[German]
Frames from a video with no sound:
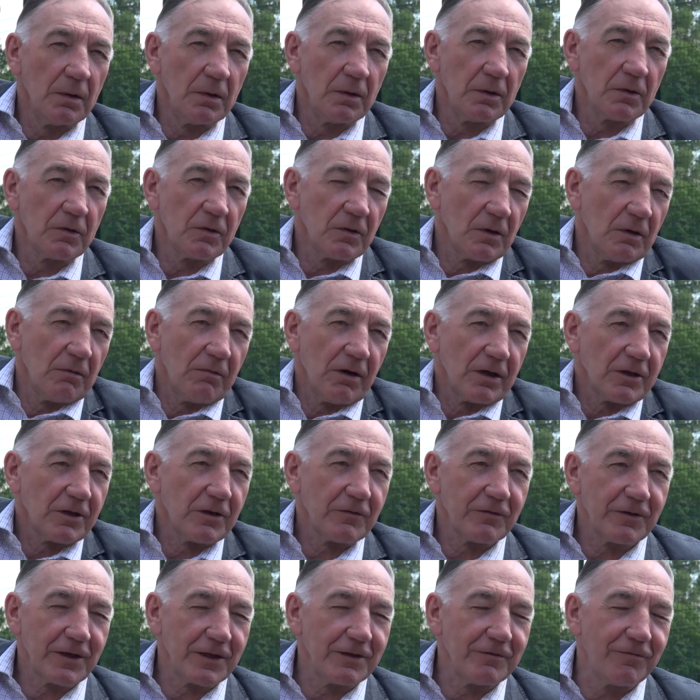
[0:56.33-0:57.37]
Ich
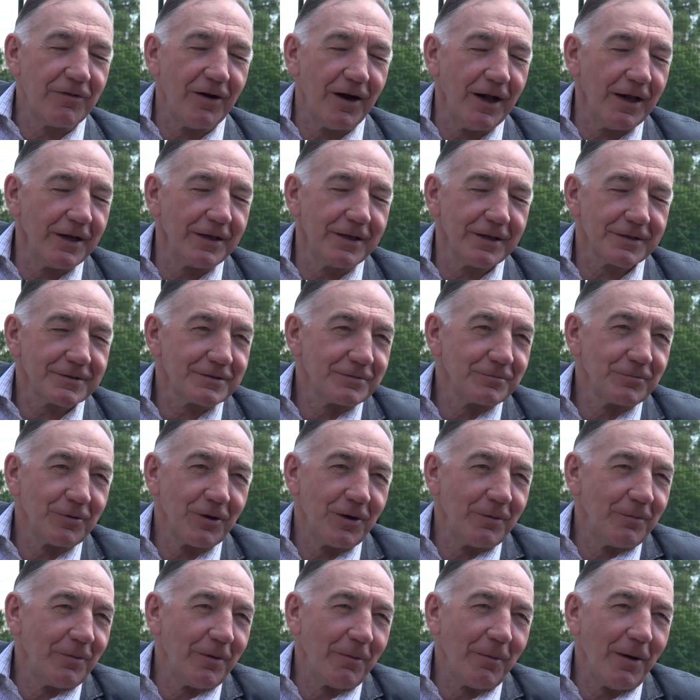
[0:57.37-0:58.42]
erwarte auf jeden Fall, dass
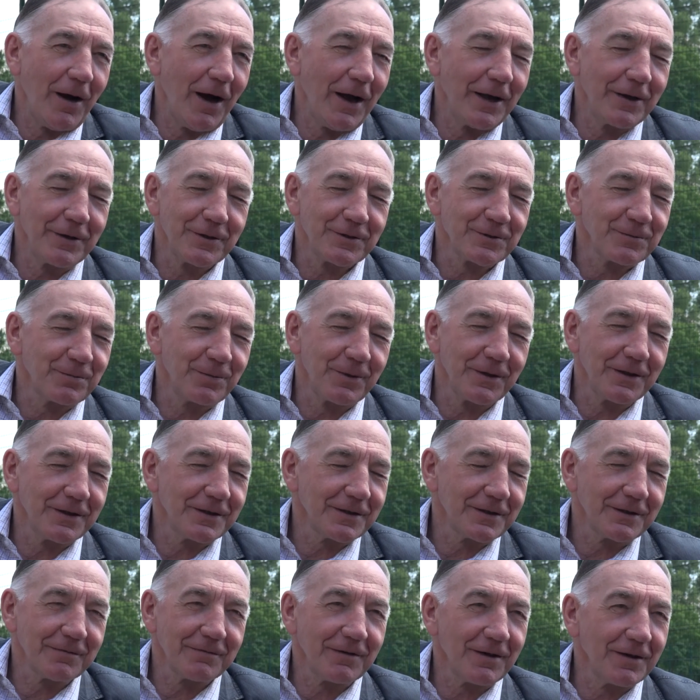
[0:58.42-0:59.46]
nur immer mal eine
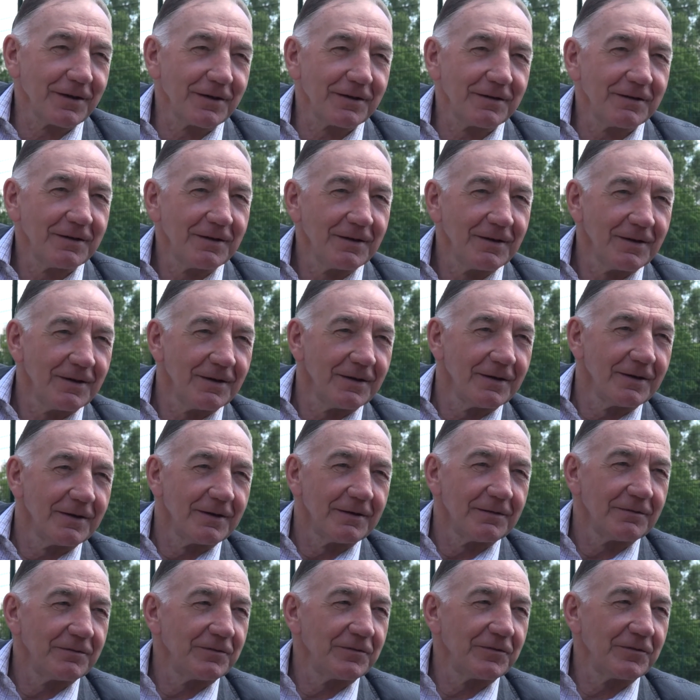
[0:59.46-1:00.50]
spielt, weil
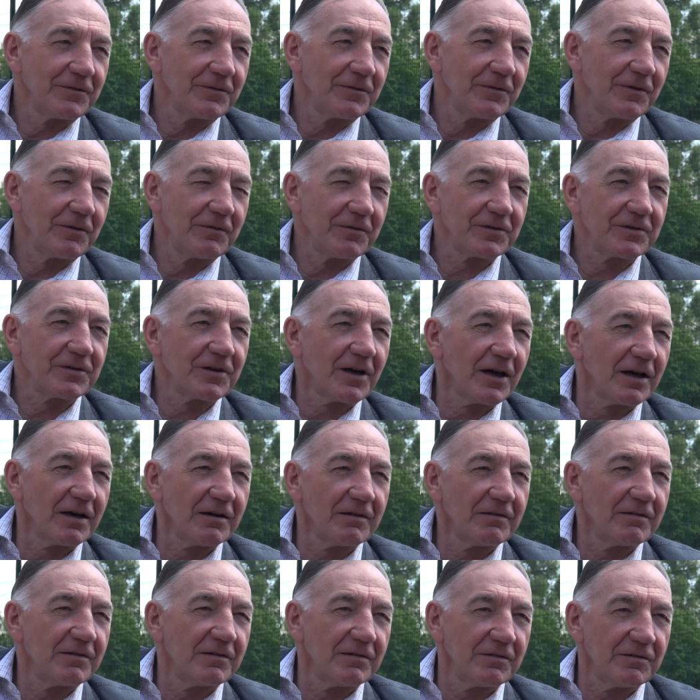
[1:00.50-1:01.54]
wir wissen
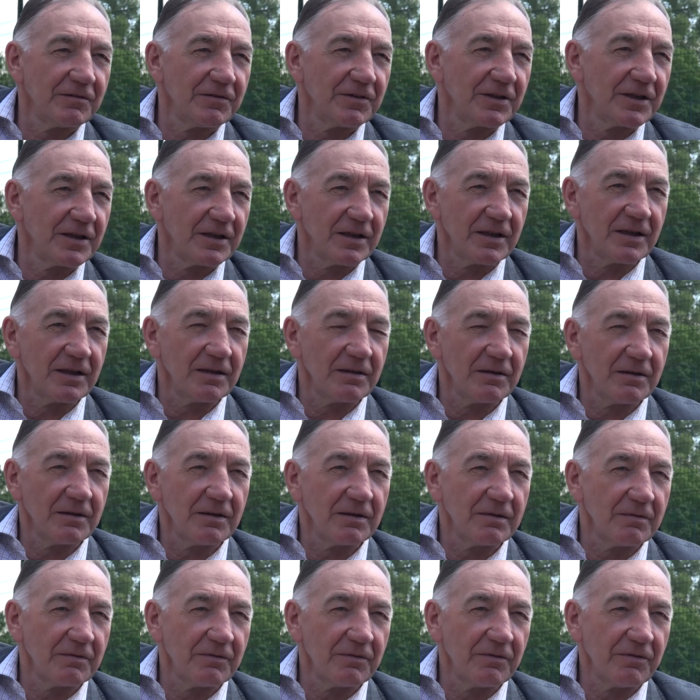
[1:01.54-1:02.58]
ja, wie
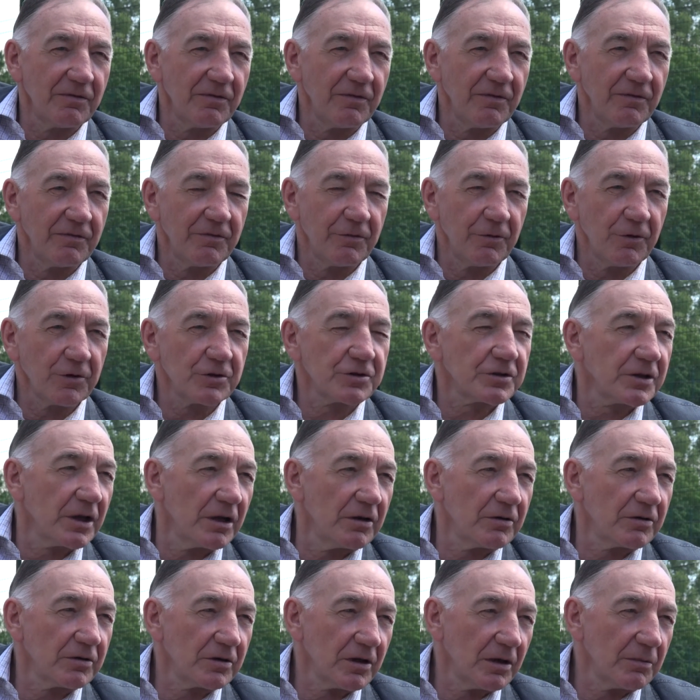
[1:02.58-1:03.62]
die
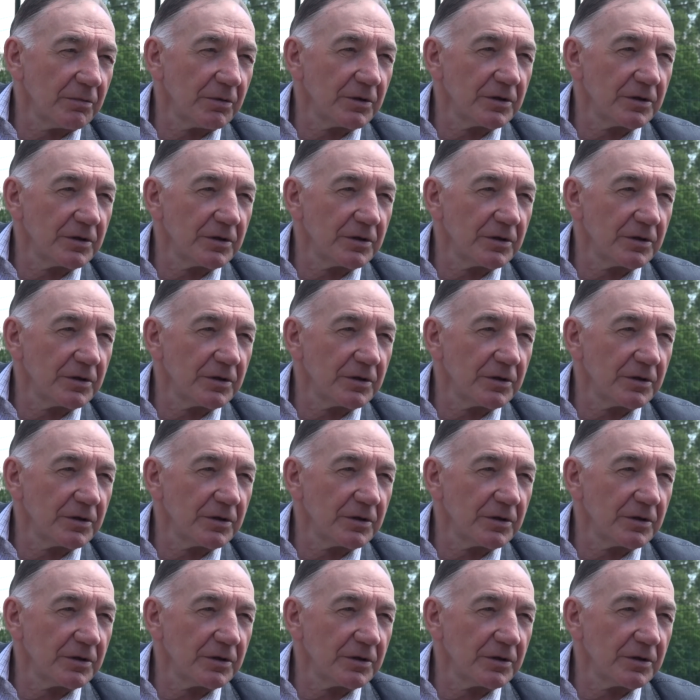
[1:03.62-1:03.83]
Vorstellungen der